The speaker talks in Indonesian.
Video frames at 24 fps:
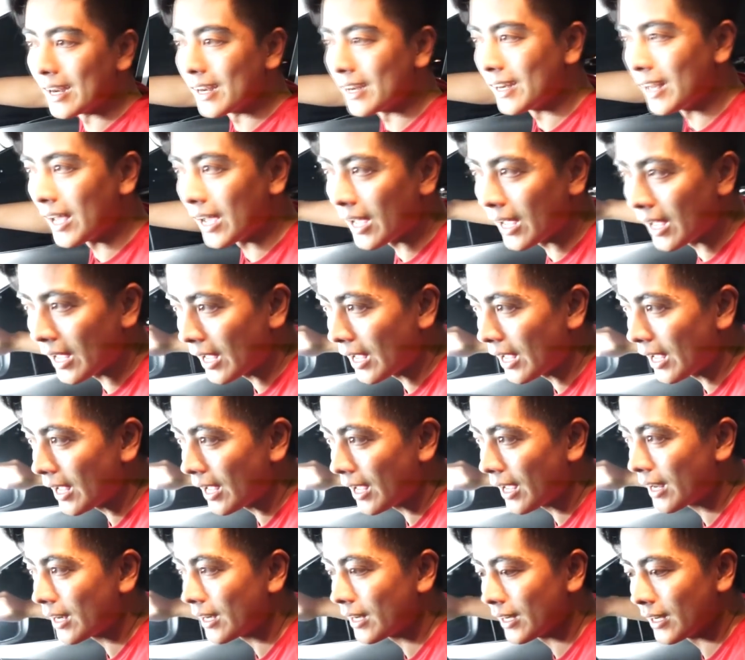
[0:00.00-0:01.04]

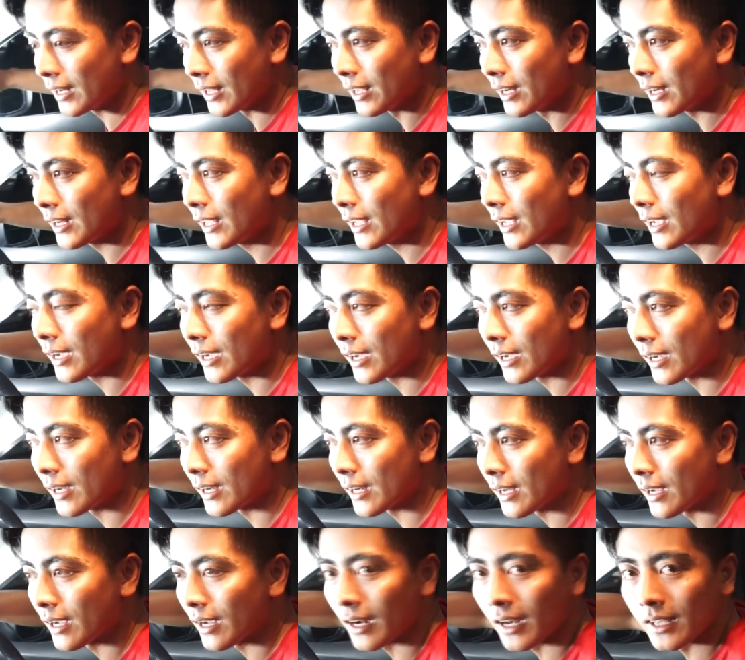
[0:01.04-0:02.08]
dan ini yang
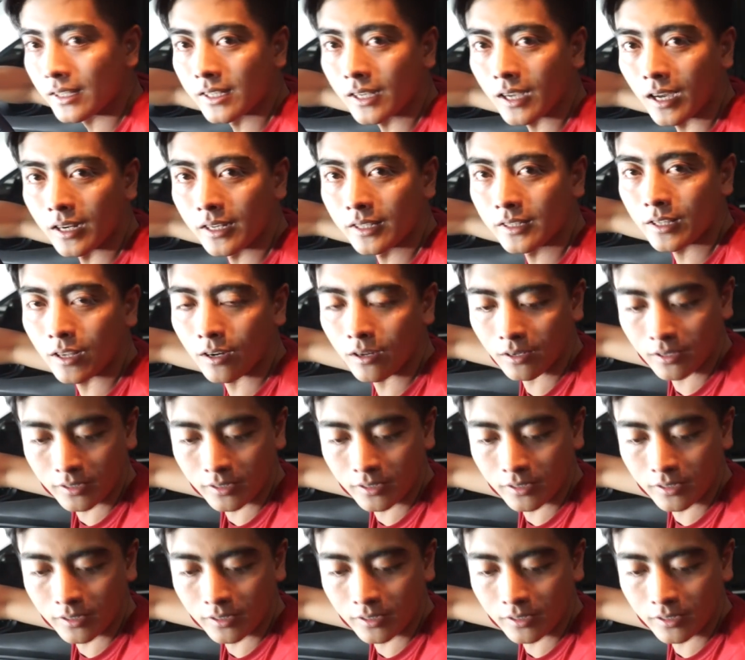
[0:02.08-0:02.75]
kasih karinter